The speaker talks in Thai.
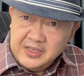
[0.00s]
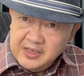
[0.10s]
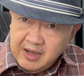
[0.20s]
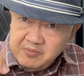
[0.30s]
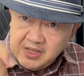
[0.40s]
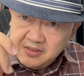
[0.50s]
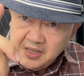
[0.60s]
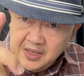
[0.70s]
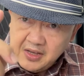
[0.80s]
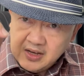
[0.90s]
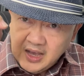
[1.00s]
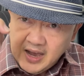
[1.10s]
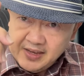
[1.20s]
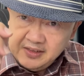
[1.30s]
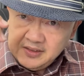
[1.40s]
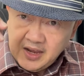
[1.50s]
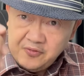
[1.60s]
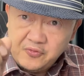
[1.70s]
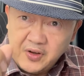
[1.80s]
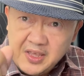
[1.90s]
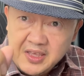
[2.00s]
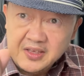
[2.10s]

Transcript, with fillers: ย้ำอีกทีขายได้ฟรี